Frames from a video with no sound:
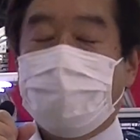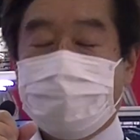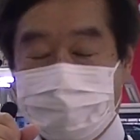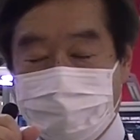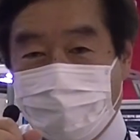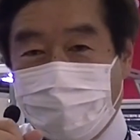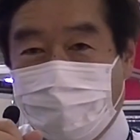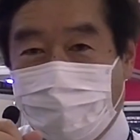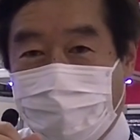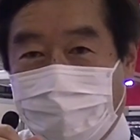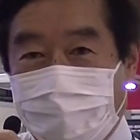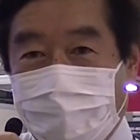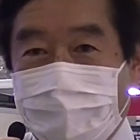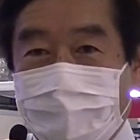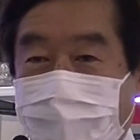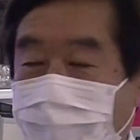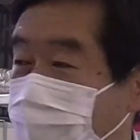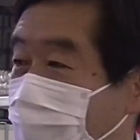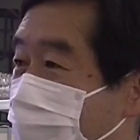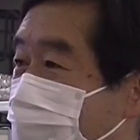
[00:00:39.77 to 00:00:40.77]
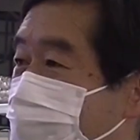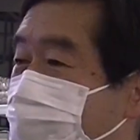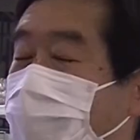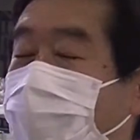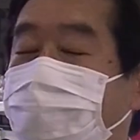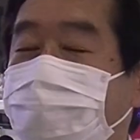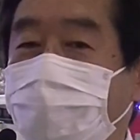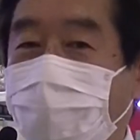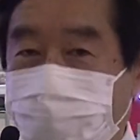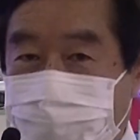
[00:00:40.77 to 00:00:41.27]
ド、えー、
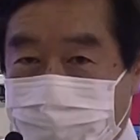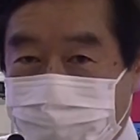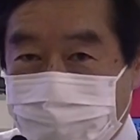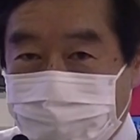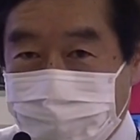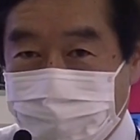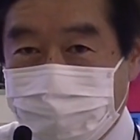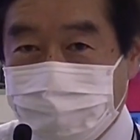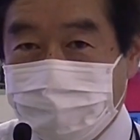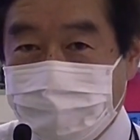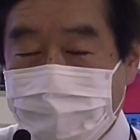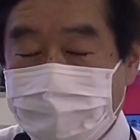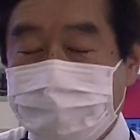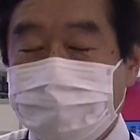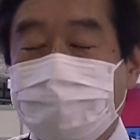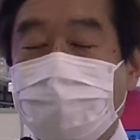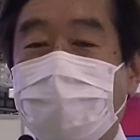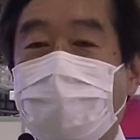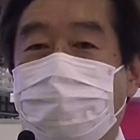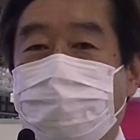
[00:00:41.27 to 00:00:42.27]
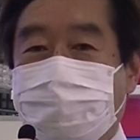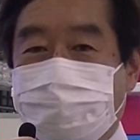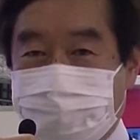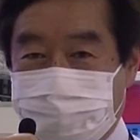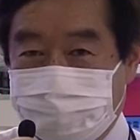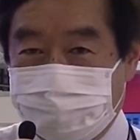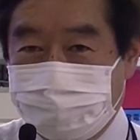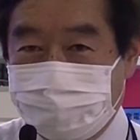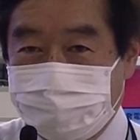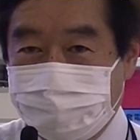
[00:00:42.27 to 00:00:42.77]
サンエースサナップス
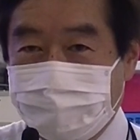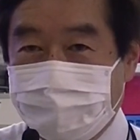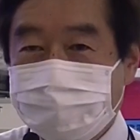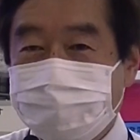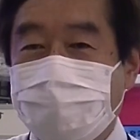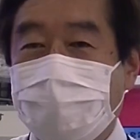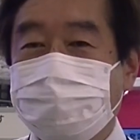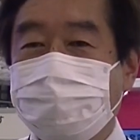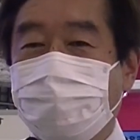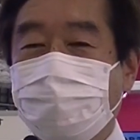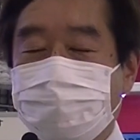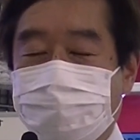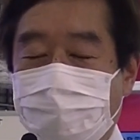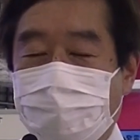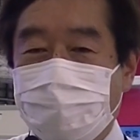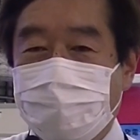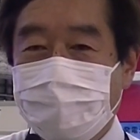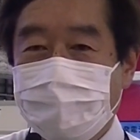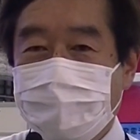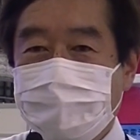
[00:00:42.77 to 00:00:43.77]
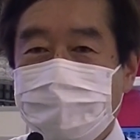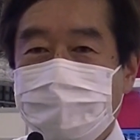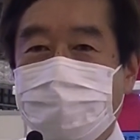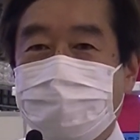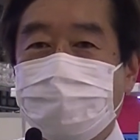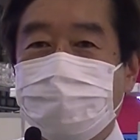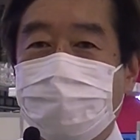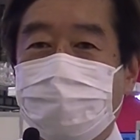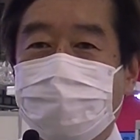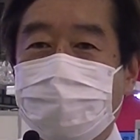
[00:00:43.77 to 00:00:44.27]
サンモーション3つの
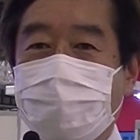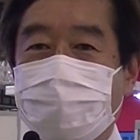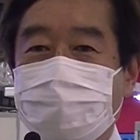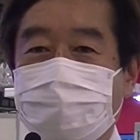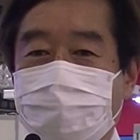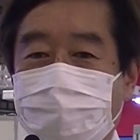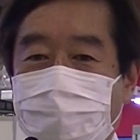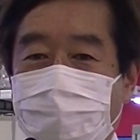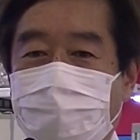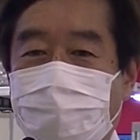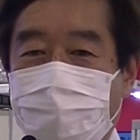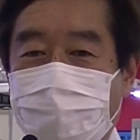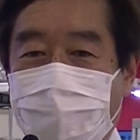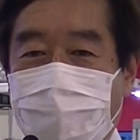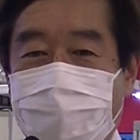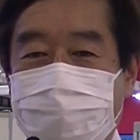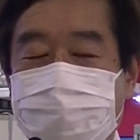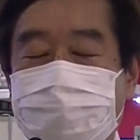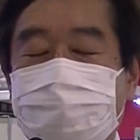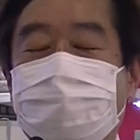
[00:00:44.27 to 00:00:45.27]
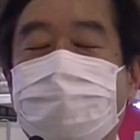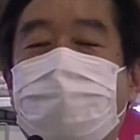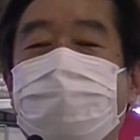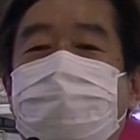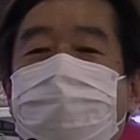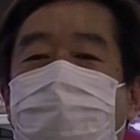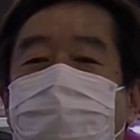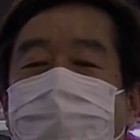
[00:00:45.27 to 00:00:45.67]
ブランドを、えー、出展していま